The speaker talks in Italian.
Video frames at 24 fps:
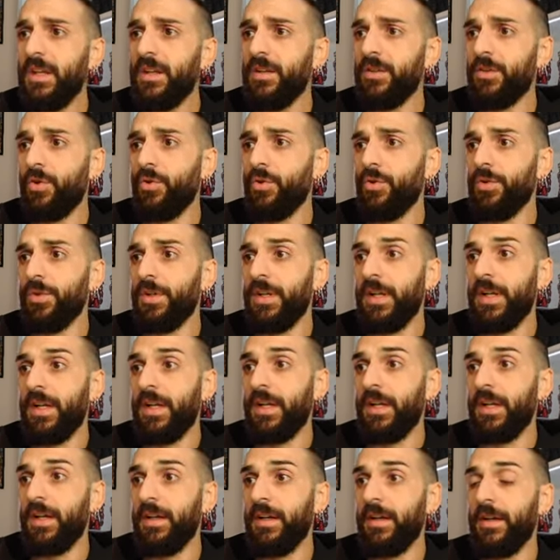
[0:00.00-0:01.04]
con,
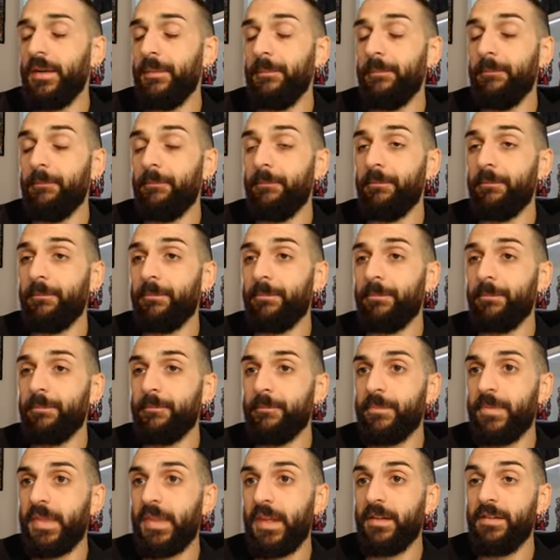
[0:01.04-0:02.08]
uh,
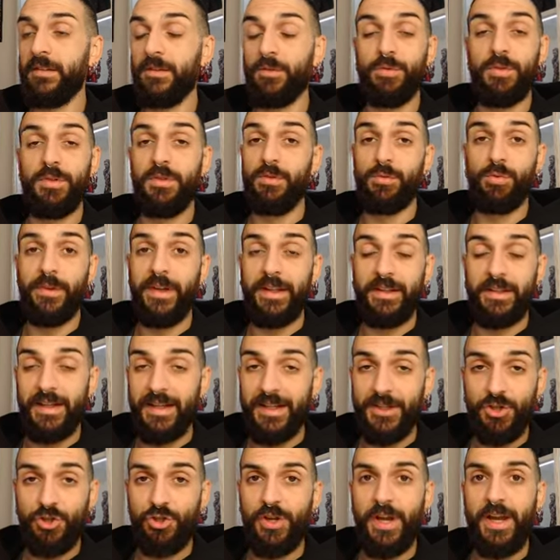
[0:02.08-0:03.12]
della
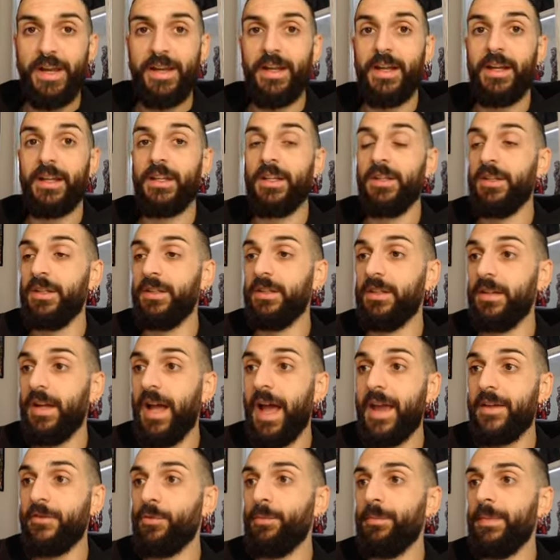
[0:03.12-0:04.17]
scena in
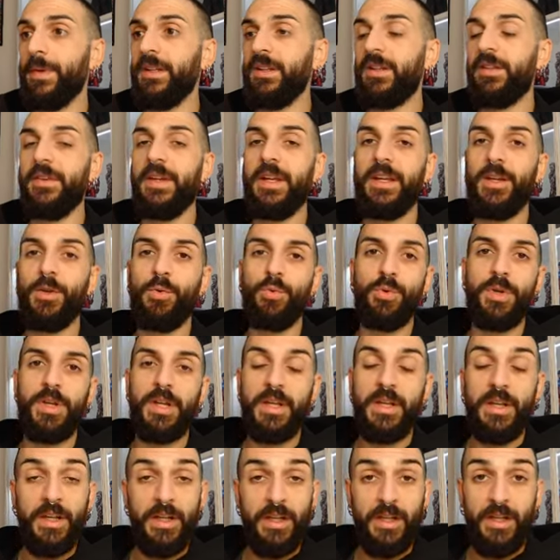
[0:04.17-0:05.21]
Iron Man 3 in
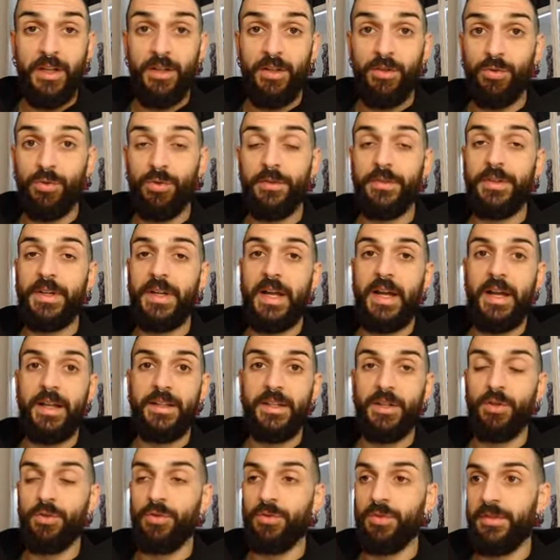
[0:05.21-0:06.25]
cui torna ad
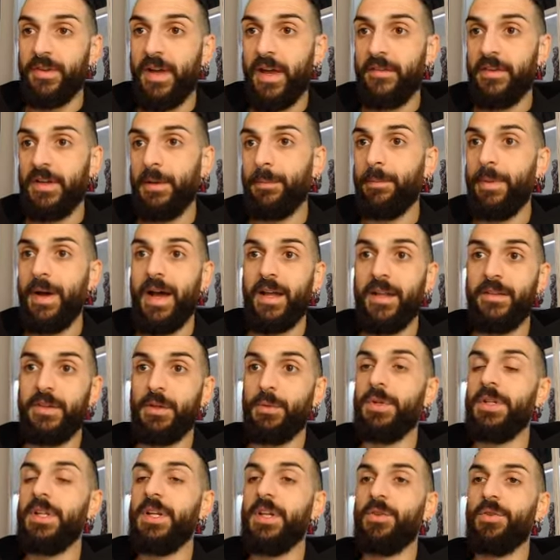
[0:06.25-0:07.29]
incontrare il padre,
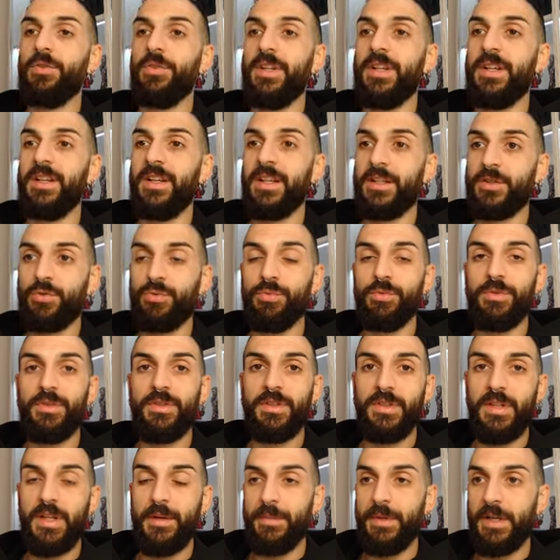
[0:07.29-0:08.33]
quindi con la suit
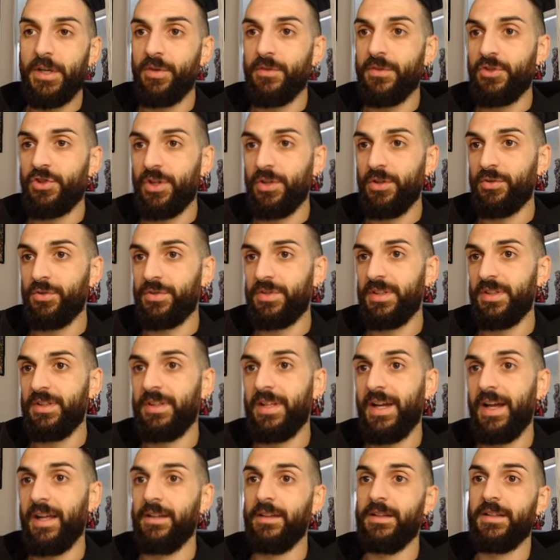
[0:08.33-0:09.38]
del
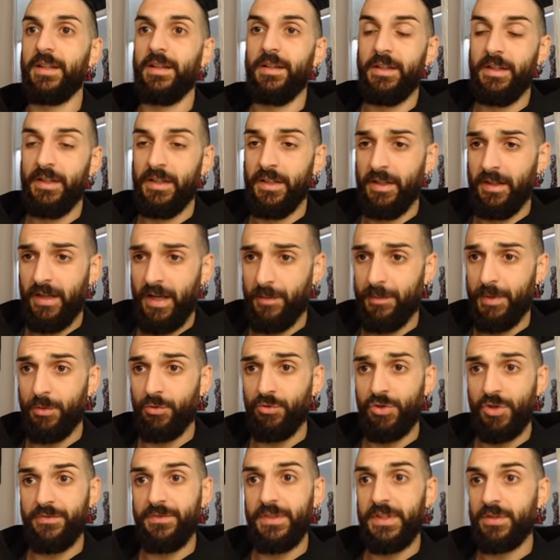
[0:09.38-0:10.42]
1970, abbiamo
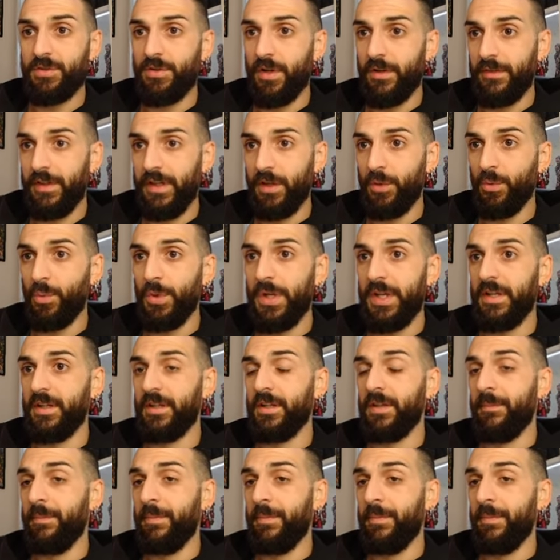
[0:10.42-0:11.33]
già visto Harley Quinn,